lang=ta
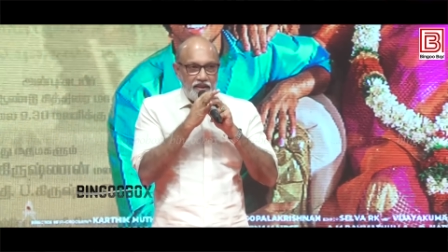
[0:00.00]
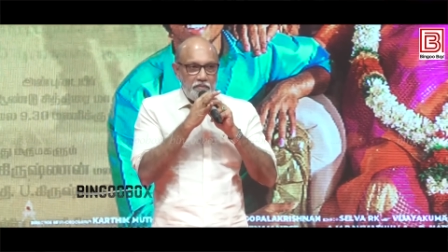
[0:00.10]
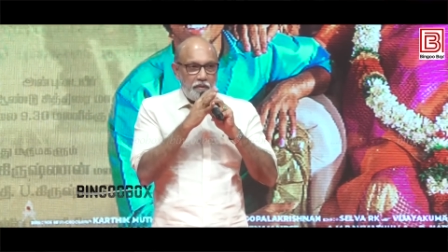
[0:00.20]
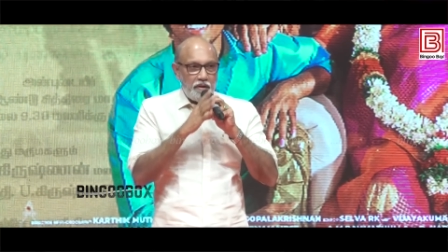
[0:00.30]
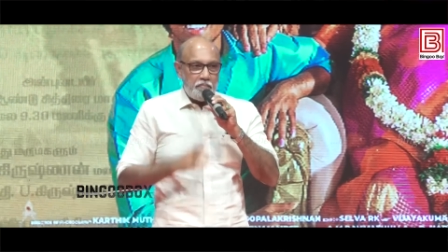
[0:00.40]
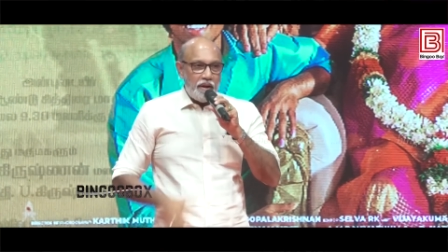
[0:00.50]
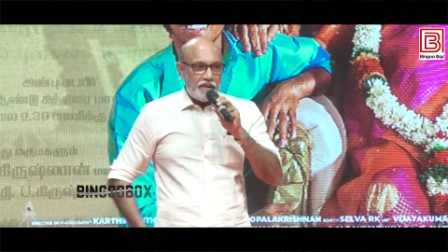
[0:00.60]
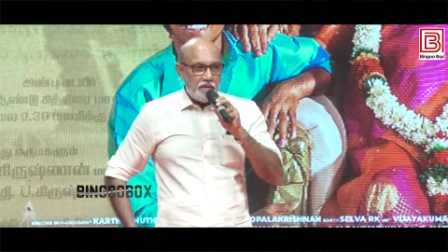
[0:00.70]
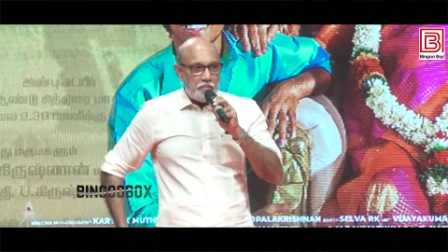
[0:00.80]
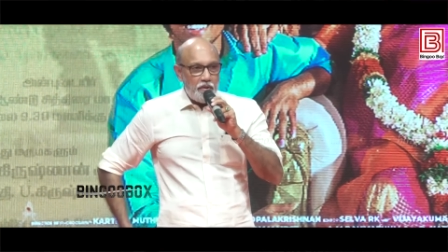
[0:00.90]
ஹிந்தி படம்
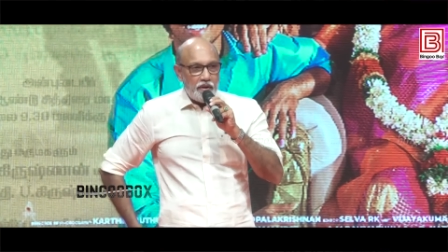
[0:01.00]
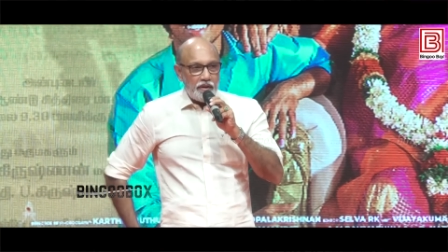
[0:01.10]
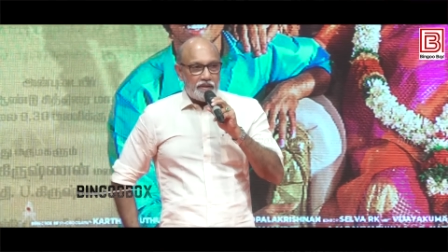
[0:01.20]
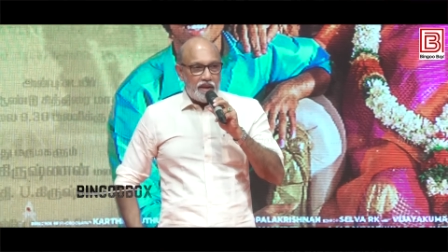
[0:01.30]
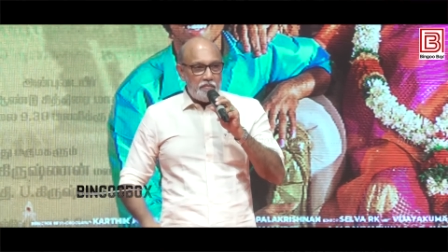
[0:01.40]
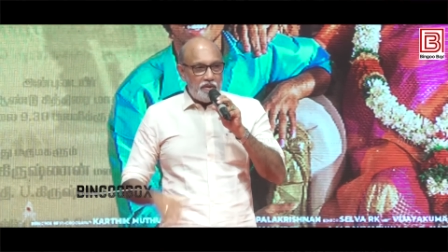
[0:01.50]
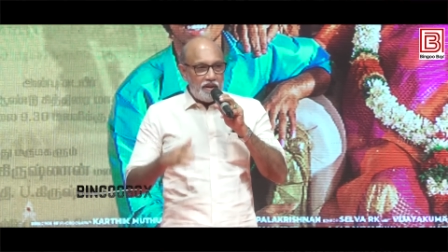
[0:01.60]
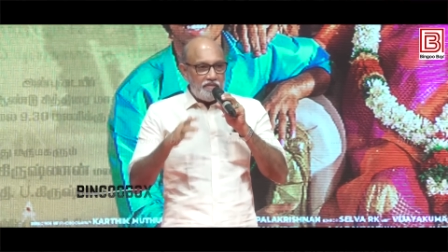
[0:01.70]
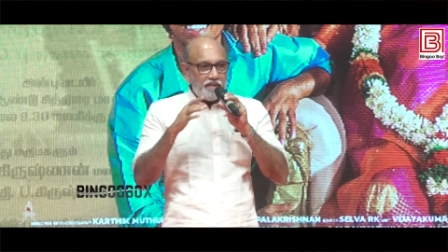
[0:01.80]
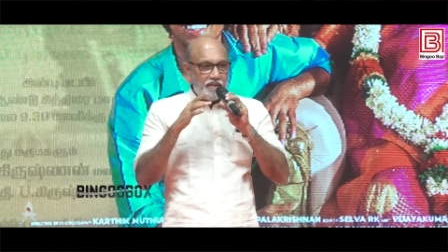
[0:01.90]
பார்த்தப்போ தமிழில்